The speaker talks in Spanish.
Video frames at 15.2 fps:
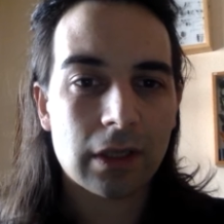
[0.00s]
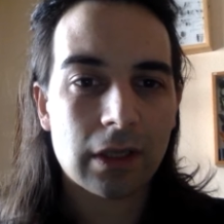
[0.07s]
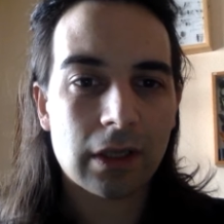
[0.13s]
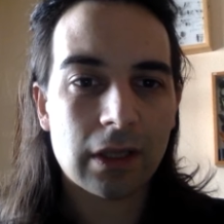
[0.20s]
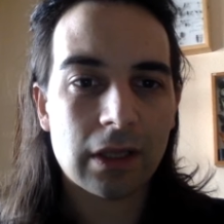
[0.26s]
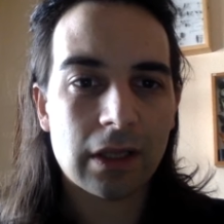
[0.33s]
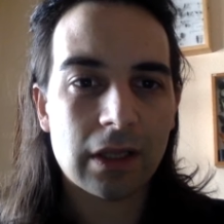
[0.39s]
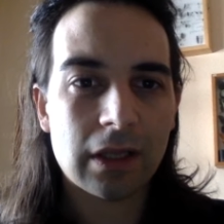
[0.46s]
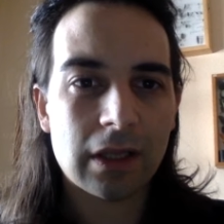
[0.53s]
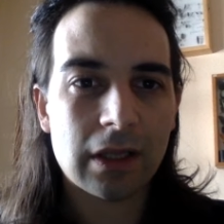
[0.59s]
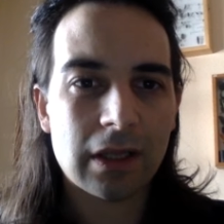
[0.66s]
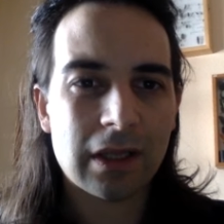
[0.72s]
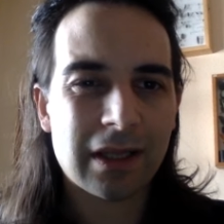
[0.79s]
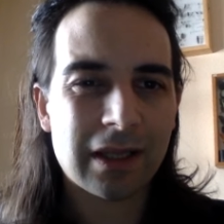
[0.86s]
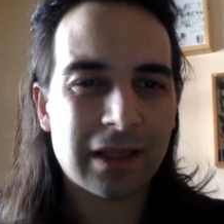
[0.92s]

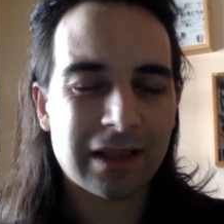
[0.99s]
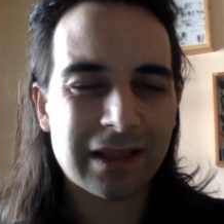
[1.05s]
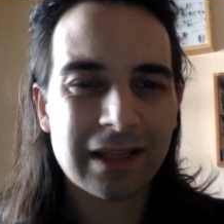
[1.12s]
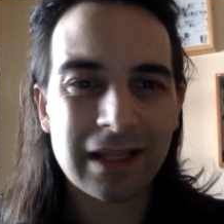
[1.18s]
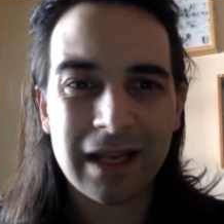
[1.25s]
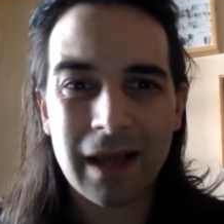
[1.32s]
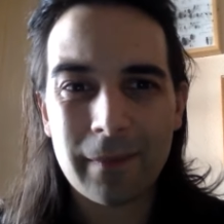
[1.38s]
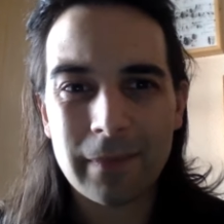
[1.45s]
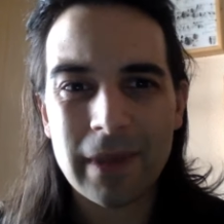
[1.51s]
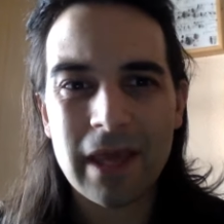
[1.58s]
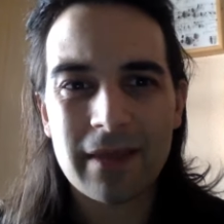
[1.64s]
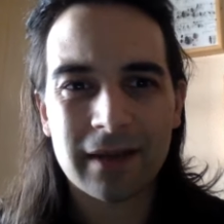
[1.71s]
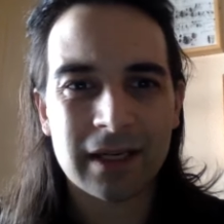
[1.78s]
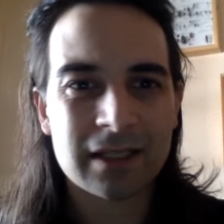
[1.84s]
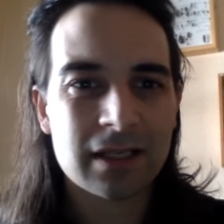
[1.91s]
y, tira
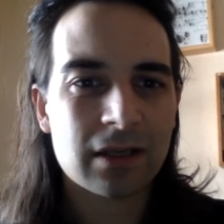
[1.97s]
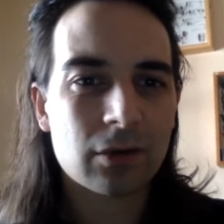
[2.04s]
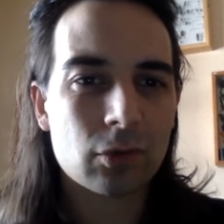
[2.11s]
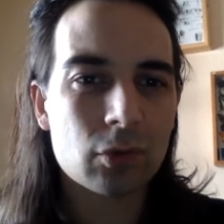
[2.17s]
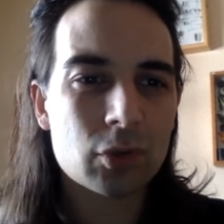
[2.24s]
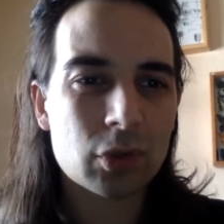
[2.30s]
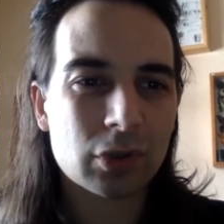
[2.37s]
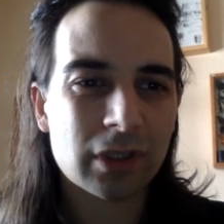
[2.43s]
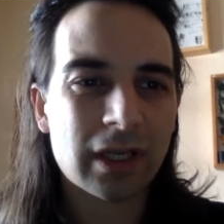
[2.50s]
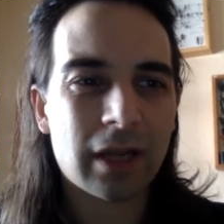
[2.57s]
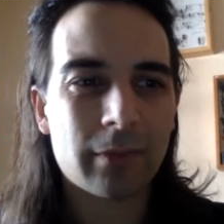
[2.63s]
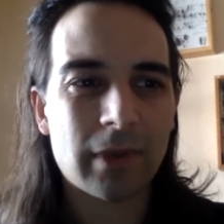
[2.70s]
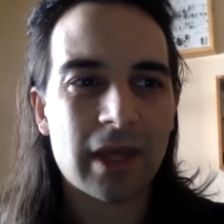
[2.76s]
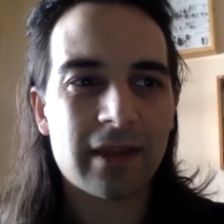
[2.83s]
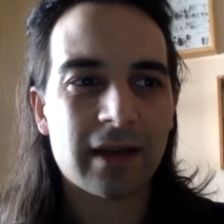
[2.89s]
piedras, incluso tira
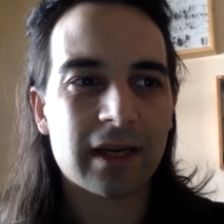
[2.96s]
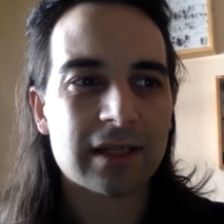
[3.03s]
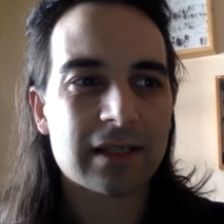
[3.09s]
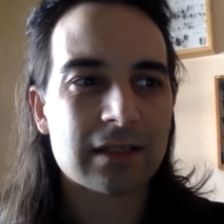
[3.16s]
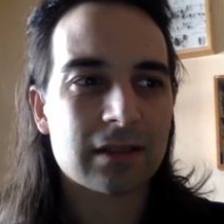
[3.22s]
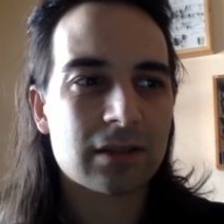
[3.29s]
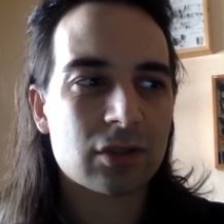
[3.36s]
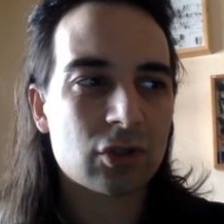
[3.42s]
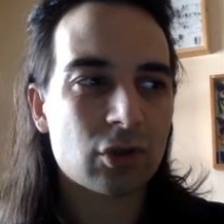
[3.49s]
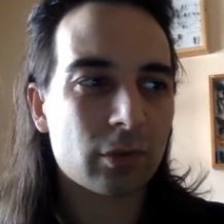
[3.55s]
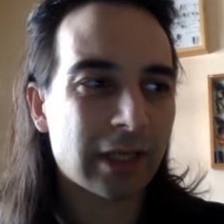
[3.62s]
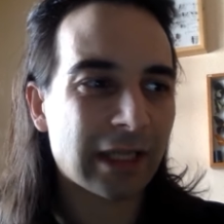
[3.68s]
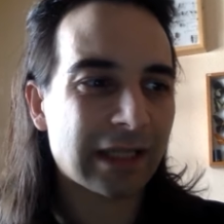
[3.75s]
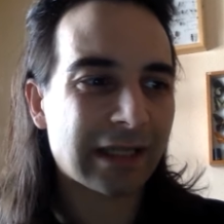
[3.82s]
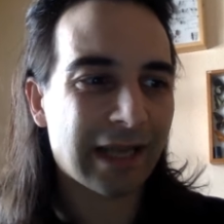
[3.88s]
piedras sobre
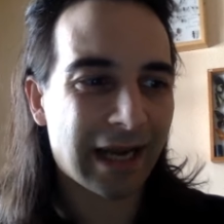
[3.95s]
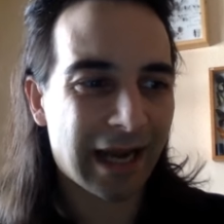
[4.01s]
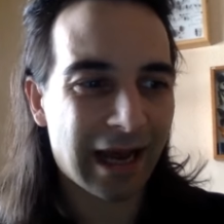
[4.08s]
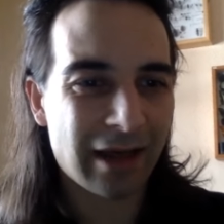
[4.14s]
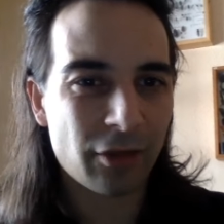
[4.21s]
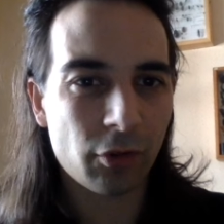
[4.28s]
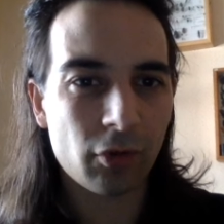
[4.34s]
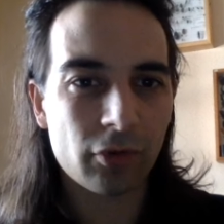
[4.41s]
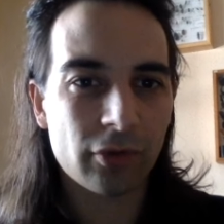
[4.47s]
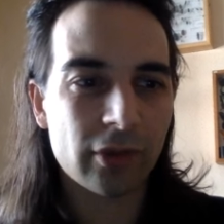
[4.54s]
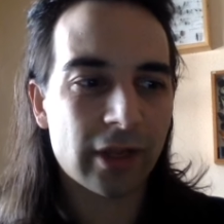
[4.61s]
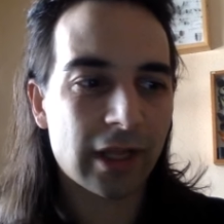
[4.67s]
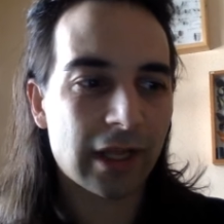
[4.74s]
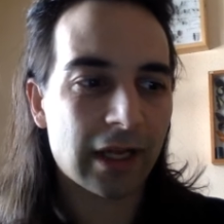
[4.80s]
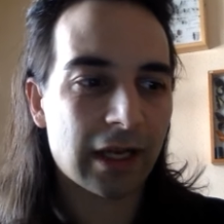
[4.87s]
el tejado
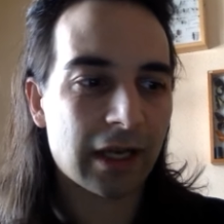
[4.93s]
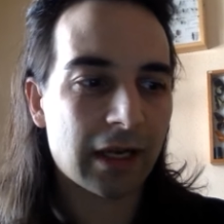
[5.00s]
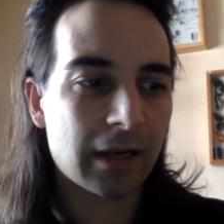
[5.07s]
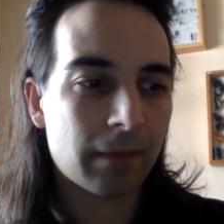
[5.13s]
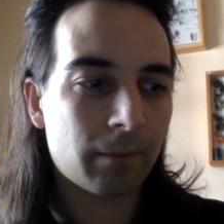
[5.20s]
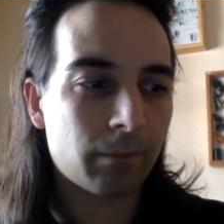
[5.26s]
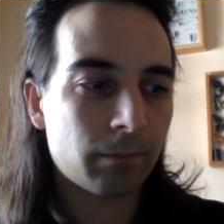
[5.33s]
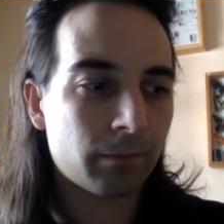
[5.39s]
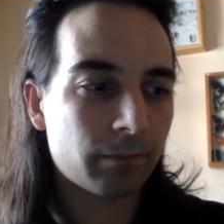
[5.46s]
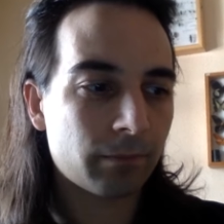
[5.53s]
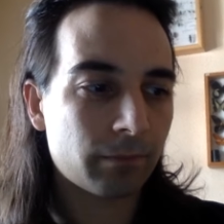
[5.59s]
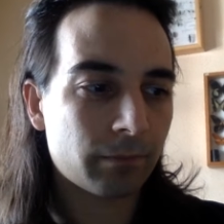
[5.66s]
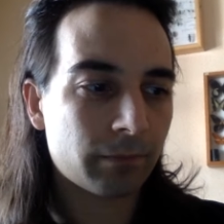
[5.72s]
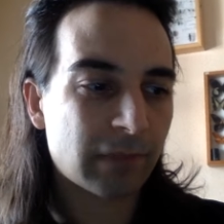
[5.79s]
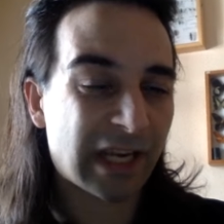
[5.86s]
del
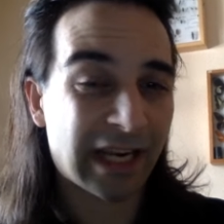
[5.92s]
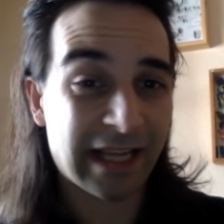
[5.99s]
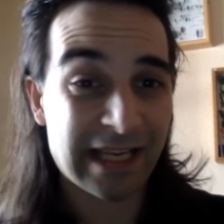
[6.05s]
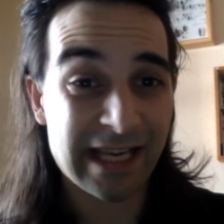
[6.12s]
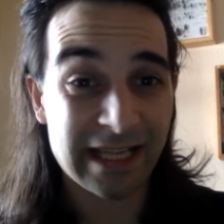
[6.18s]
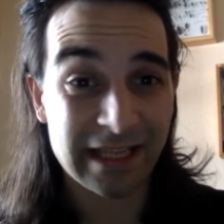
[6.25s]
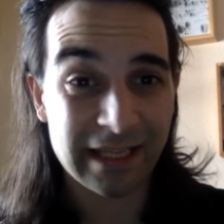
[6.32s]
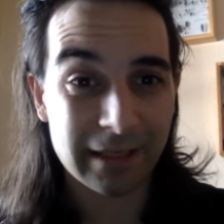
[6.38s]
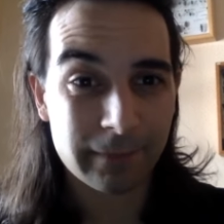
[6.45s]
creyente.